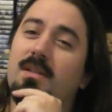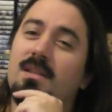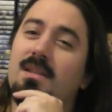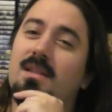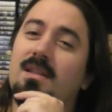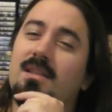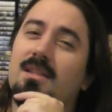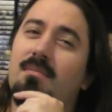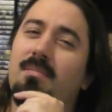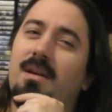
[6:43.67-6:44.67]
Ça
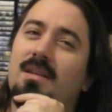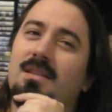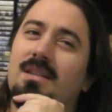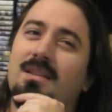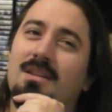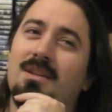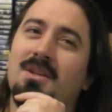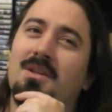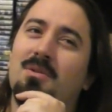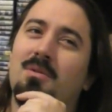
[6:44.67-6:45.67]
me paraissait
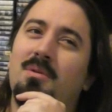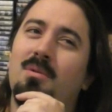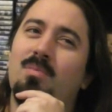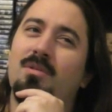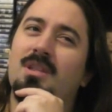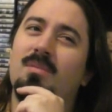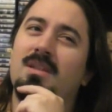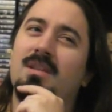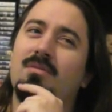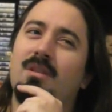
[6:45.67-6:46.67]
une
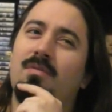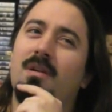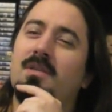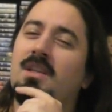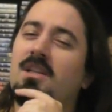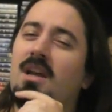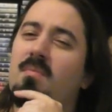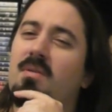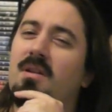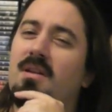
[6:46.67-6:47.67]
possibilité tout à fait
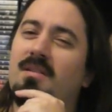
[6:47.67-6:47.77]
envisageable.